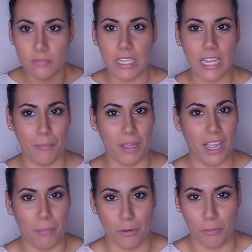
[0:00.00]
Y a mí es
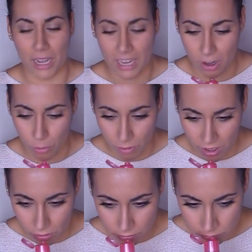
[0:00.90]
que por más que lo
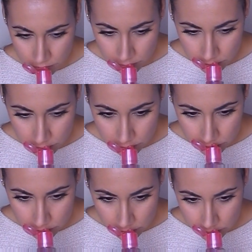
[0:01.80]
huelo,
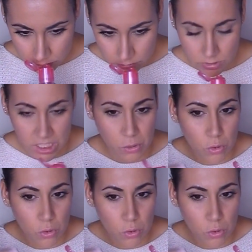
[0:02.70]
tiene